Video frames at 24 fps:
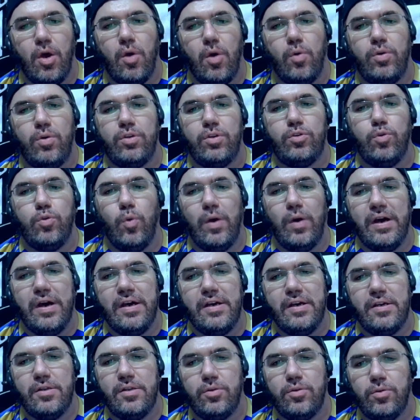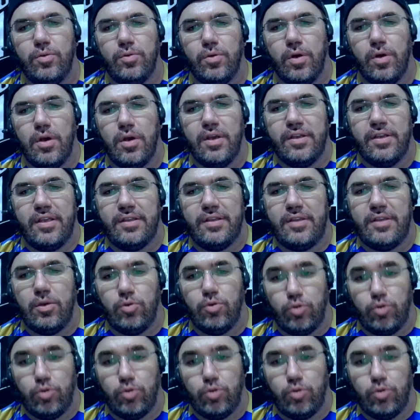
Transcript: O Ituano, que tem um